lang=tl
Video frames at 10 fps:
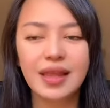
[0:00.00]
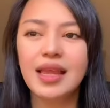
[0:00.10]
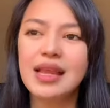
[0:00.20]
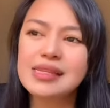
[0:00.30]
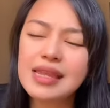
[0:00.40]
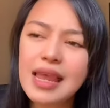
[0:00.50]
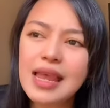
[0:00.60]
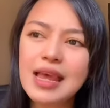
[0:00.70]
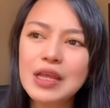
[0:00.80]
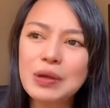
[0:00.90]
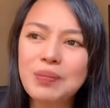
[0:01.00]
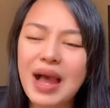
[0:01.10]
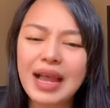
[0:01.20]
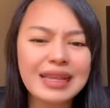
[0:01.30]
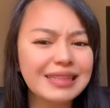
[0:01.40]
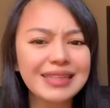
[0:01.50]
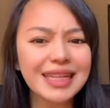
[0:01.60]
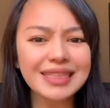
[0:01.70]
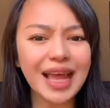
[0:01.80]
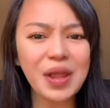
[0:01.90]
Kasi yung bakit hindi
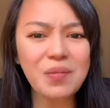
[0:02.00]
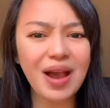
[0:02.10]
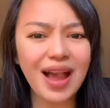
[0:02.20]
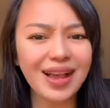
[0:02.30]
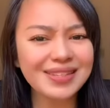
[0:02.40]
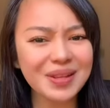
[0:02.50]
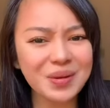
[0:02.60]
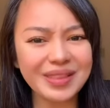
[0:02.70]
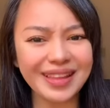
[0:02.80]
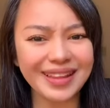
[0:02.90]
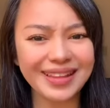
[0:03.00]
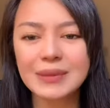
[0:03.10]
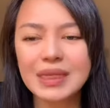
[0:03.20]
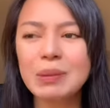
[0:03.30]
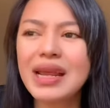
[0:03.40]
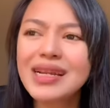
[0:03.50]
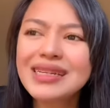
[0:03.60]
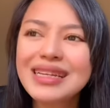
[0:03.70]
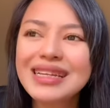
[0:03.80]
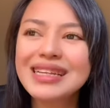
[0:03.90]
tayo makakasagot eh. Parang
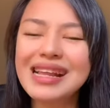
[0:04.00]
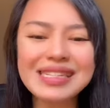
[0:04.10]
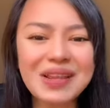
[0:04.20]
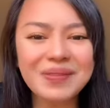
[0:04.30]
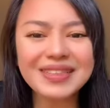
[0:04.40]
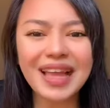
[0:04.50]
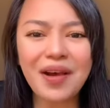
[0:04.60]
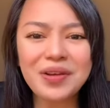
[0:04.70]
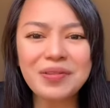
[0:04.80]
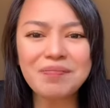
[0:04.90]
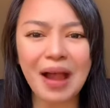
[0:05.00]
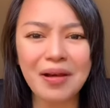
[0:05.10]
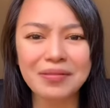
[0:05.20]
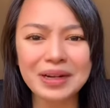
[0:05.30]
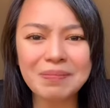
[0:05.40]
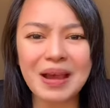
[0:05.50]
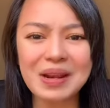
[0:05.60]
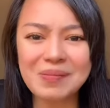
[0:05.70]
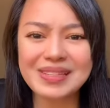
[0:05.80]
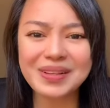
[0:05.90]
nasa ibang tao yung power para
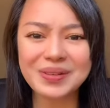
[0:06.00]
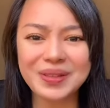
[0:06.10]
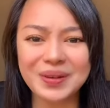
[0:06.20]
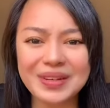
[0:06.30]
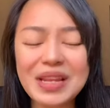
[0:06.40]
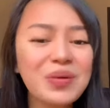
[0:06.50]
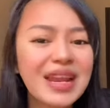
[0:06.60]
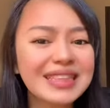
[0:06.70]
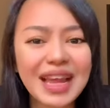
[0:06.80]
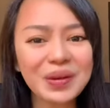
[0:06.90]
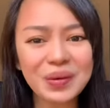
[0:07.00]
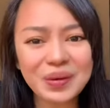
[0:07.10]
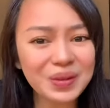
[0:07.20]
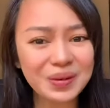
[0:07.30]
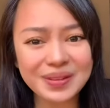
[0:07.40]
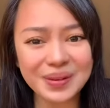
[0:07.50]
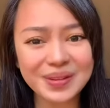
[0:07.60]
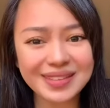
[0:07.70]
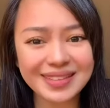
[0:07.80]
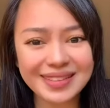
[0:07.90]
masagot yon and wala tayong control
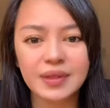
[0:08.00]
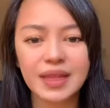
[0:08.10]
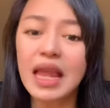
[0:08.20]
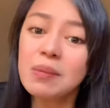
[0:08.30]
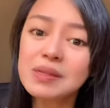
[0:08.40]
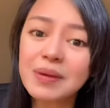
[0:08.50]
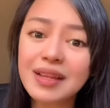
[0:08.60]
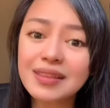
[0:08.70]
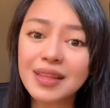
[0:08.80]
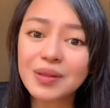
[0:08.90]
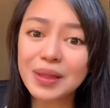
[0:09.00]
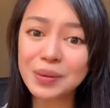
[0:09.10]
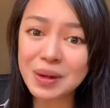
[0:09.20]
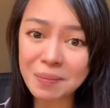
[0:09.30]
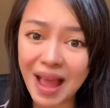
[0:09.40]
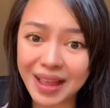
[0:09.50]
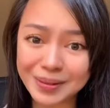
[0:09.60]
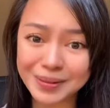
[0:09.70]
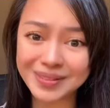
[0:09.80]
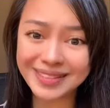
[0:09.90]
doon. Kaya mas maganda yung tanong na
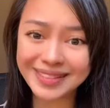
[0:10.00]
paano.